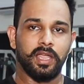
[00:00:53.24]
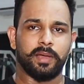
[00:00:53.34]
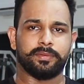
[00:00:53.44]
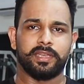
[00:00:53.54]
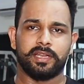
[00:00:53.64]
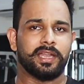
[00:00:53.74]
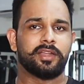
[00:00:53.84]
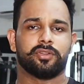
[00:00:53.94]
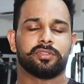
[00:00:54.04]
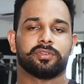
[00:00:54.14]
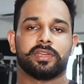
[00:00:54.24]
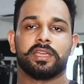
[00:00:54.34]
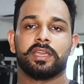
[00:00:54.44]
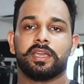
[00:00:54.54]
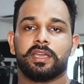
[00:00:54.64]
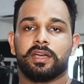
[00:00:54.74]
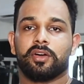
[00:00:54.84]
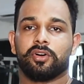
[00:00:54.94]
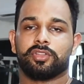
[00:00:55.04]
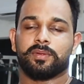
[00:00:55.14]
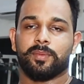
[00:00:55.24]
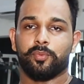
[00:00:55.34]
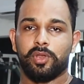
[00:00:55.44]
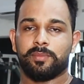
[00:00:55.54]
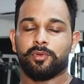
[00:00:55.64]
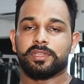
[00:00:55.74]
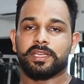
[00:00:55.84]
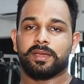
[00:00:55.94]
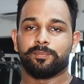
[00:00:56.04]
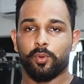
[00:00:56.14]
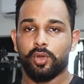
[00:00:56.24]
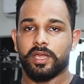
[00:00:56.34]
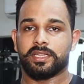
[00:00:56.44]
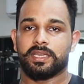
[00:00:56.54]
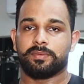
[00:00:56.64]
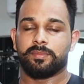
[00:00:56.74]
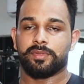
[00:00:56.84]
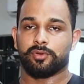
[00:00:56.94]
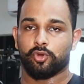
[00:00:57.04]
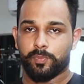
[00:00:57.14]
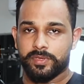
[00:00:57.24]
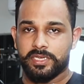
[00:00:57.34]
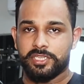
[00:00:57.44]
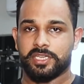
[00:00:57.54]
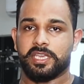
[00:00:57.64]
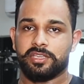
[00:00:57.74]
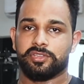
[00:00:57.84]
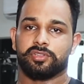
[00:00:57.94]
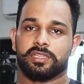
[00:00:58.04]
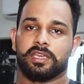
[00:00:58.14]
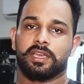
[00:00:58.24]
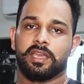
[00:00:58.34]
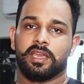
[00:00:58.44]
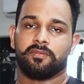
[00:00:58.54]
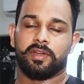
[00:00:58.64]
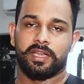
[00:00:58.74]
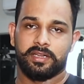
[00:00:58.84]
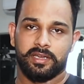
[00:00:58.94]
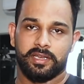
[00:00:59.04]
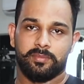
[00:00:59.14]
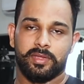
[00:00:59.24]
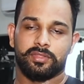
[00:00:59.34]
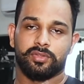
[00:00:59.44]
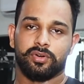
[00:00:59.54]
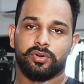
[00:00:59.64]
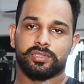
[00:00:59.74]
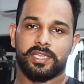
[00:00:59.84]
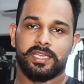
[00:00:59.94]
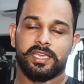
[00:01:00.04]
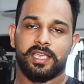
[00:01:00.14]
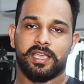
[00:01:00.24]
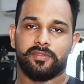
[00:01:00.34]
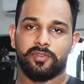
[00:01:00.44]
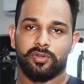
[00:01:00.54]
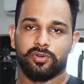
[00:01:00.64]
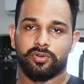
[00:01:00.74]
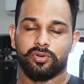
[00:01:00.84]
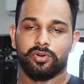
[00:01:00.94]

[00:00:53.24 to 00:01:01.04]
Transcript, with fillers: आपकी इंक्लाइन रोज होगी और जबकि पुलिंग में होते हैं कि हम पुल करते हैं अपने मसल को ऊपर से नीचे खींच रहे होते हैं एटी डिग्री में तो होता ही है कि काफ़ी लोगों को